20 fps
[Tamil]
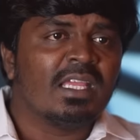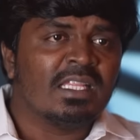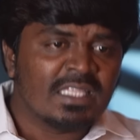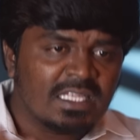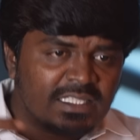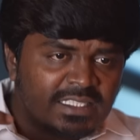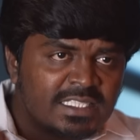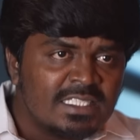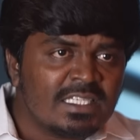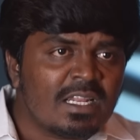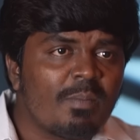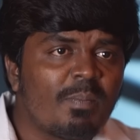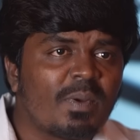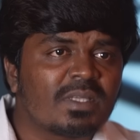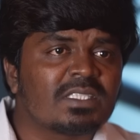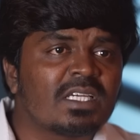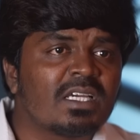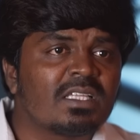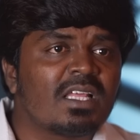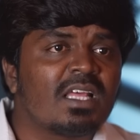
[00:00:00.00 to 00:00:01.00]
இந்த சின்ன
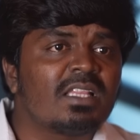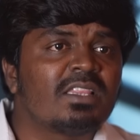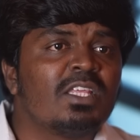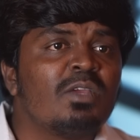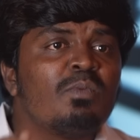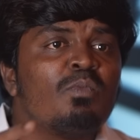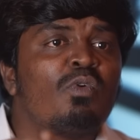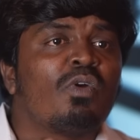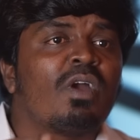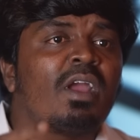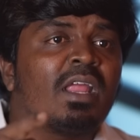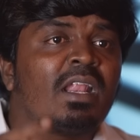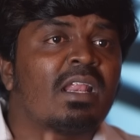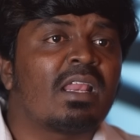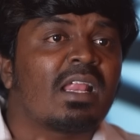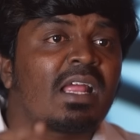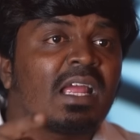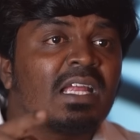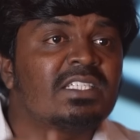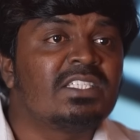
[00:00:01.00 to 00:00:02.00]
பசங்க தான் திமுக
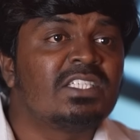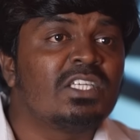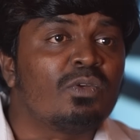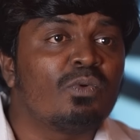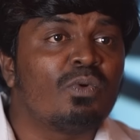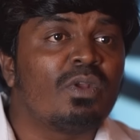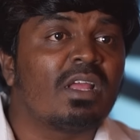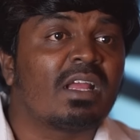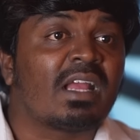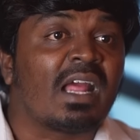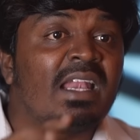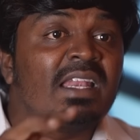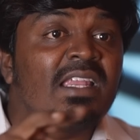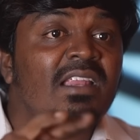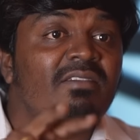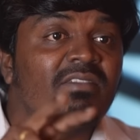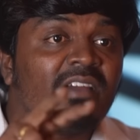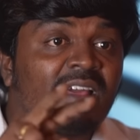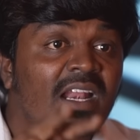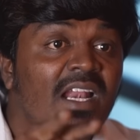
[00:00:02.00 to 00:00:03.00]
என்ற கட்சியினுடைய
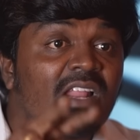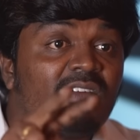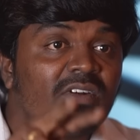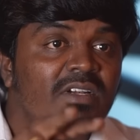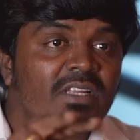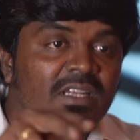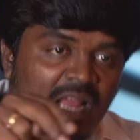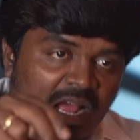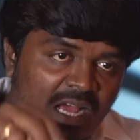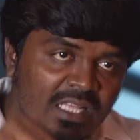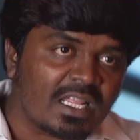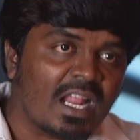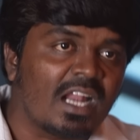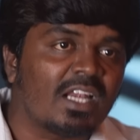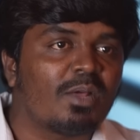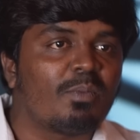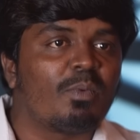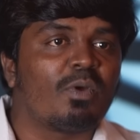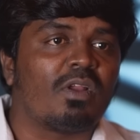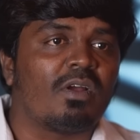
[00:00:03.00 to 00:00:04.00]
கண்ணில் விரலை விட்டு நாங்கள் தான்
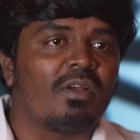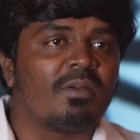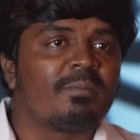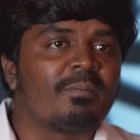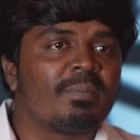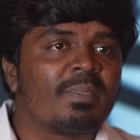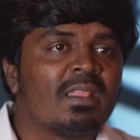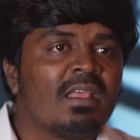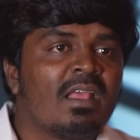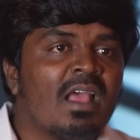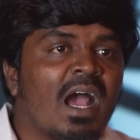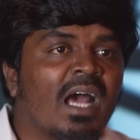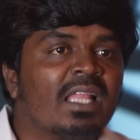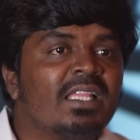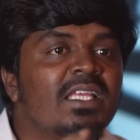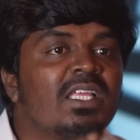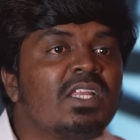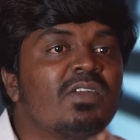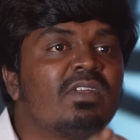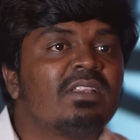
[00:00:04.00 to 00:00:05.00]
ஆட்ட போகிறோம்
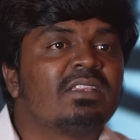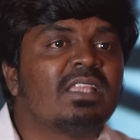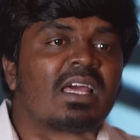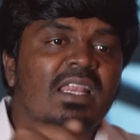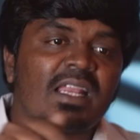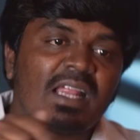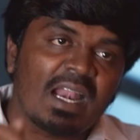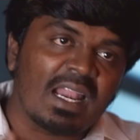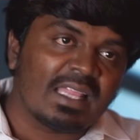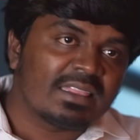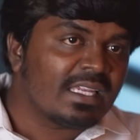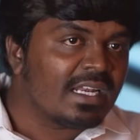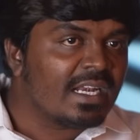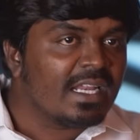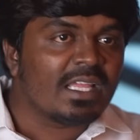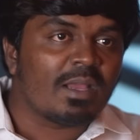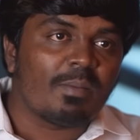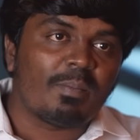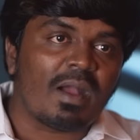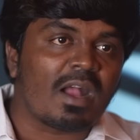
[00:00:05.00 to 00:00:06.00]
அது இருபத்தாறு களத்தில்
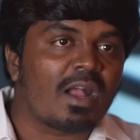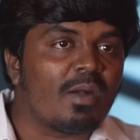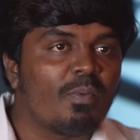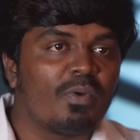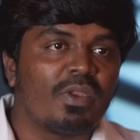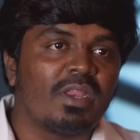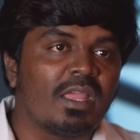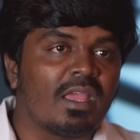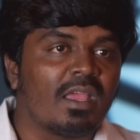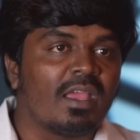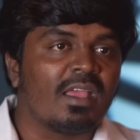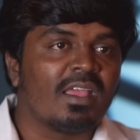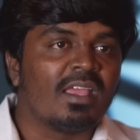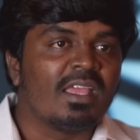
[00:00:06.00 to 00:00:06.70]
நீங்கள் பார்க்க போகிறீங்க